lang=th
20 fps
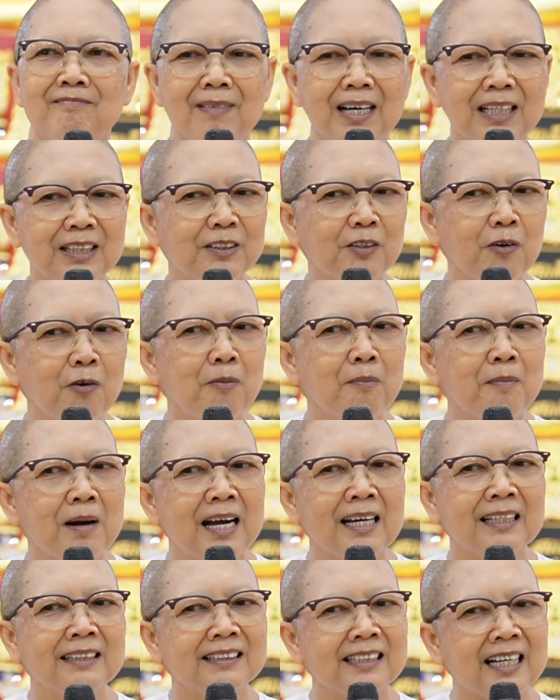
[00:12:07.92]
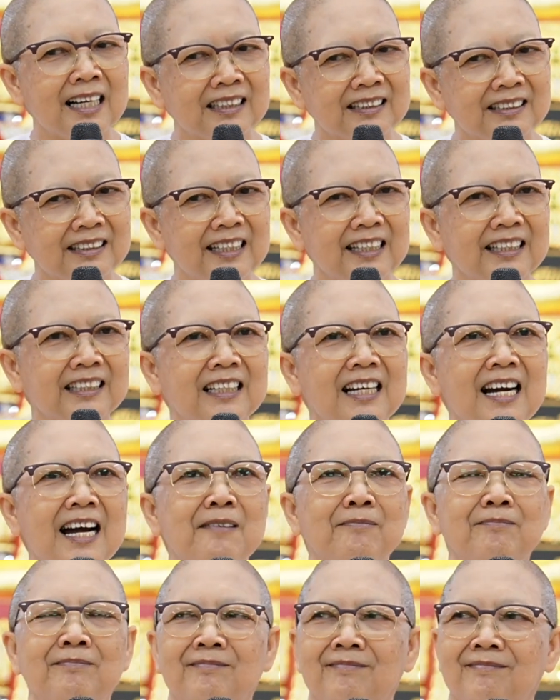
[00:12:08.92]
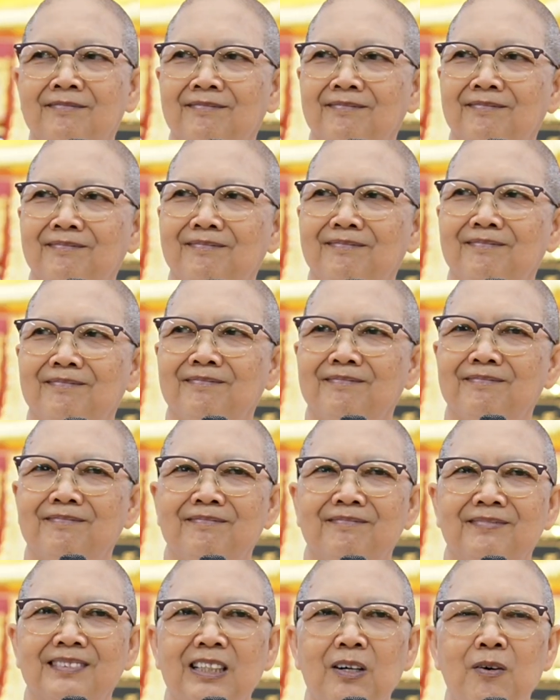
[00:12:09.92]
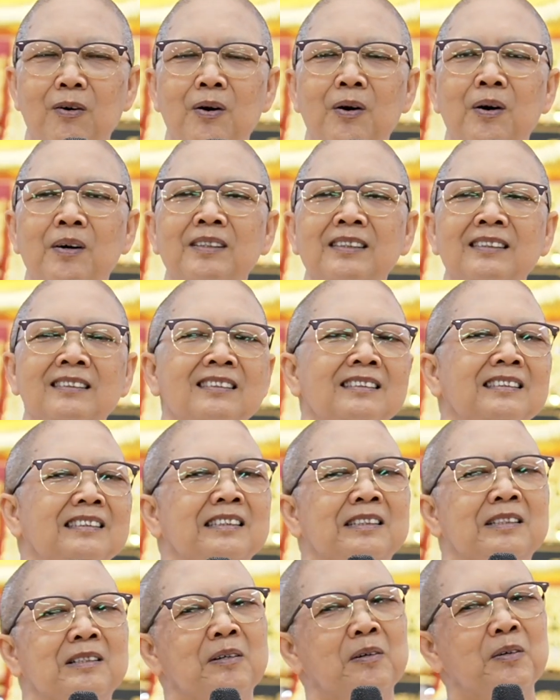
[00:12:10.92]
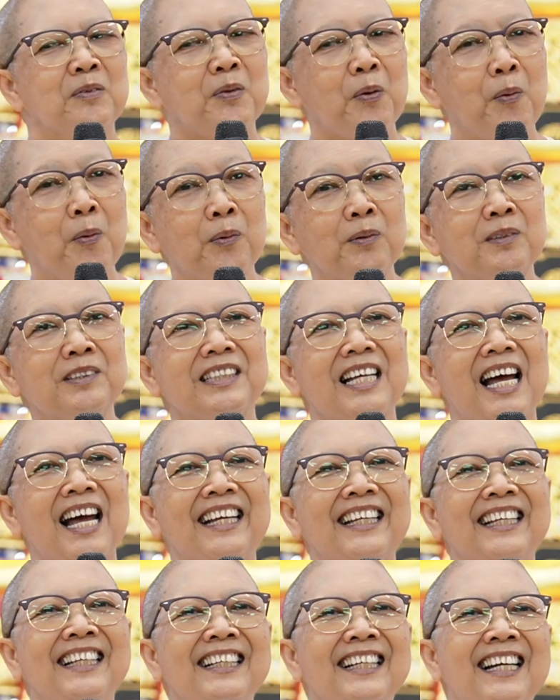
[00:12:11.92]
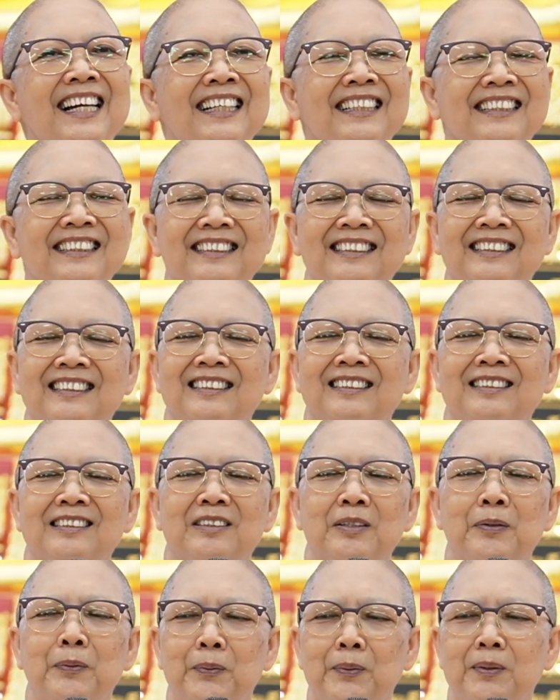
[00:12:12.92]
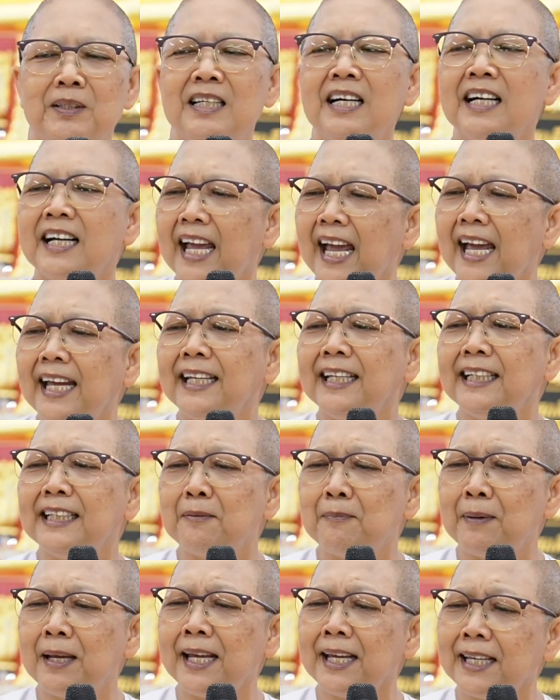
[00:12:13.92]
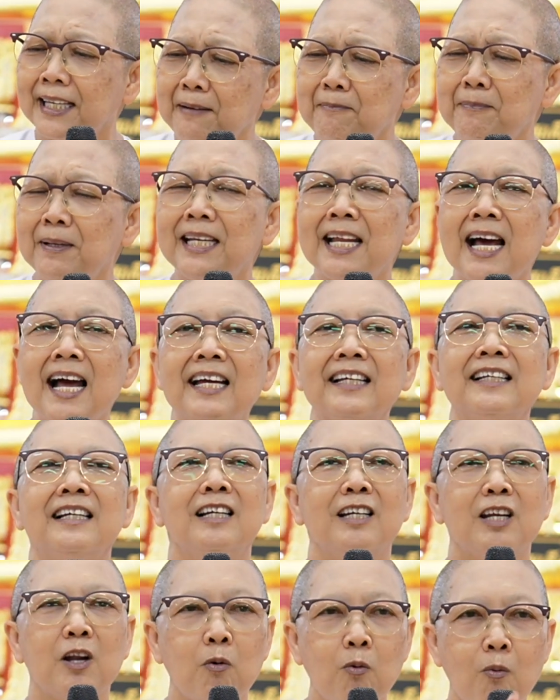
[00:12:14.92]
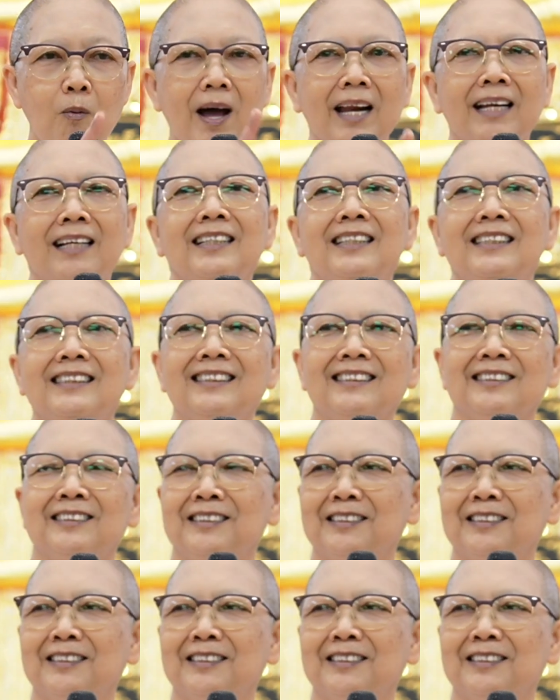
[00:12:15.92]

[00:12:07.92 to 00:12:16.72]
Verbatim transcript: มันต้องมาจากเศษกรรมสองสงสัยไงโธ่เรื่องแค่นี้ทำไมยังคิดไม่ได้แล้ววันหนึ่ง